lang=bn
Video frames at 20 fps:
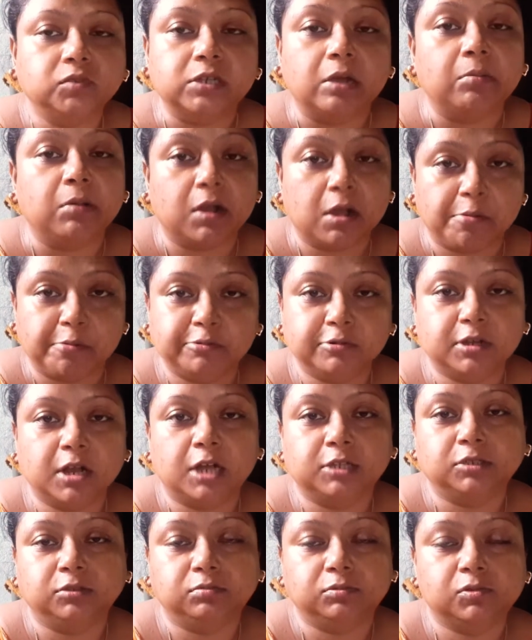জামা কাপড়
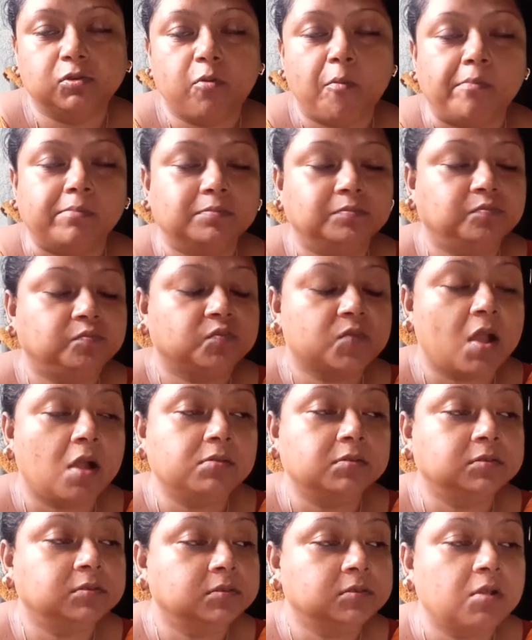কাচবো
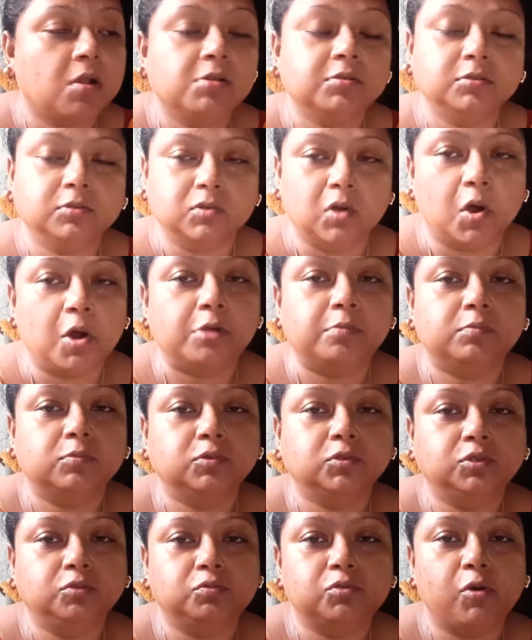ঘর
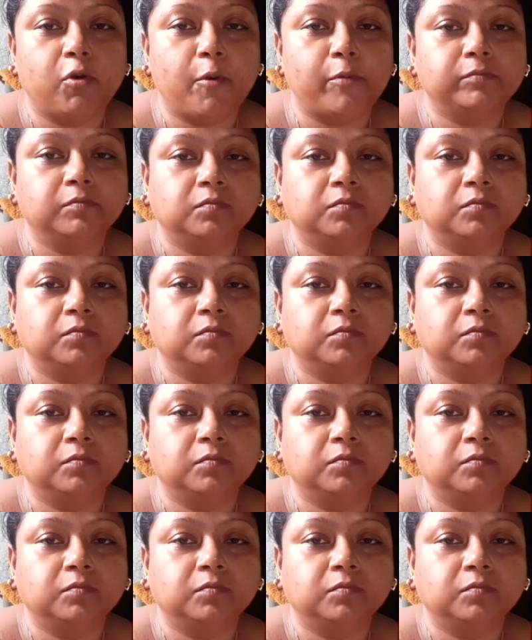মুছবো